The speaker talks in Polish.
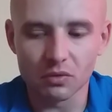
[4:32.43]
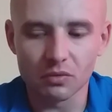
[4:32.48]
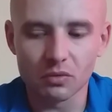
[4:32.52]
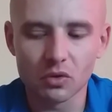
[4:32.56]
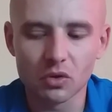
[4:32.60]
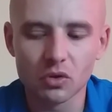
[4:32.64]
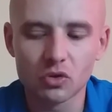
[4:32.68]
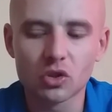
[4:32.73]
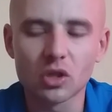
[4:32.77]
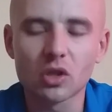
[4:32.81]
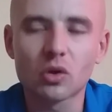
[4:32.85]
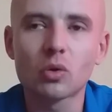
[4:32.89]

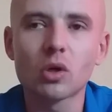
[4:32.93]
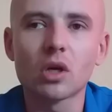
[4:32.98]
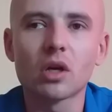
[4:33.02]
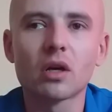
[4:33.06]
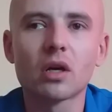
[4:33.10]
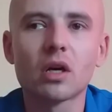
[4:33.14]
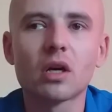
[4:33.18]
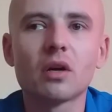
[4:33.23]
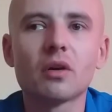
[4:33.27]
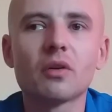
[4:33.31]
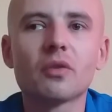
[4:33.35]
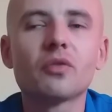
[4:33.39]
I
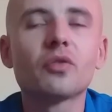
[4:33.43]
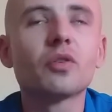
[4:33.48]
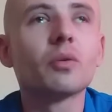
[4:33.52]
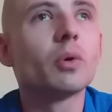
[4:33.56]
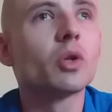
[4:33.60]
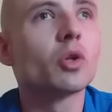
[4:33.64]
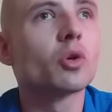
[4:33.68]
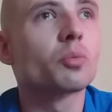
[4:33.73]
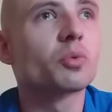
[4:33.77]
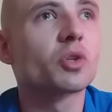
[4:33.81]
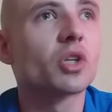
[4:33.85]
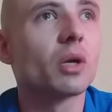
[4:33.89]
dziękuję w
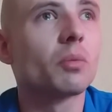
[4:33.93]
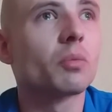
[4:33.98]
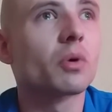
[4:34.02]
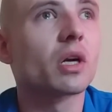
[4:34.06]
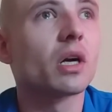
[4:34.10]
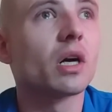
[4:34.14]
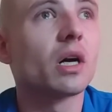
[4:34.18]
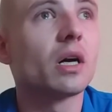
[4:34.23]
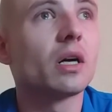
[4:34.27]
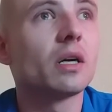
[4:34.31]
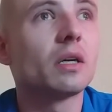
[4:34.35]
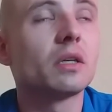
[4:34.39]
imieniu
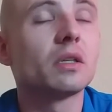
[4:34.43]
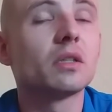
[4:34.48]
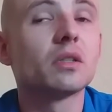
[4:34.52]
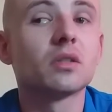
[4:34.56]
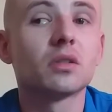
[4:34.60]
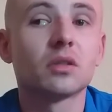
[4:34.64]
Przemka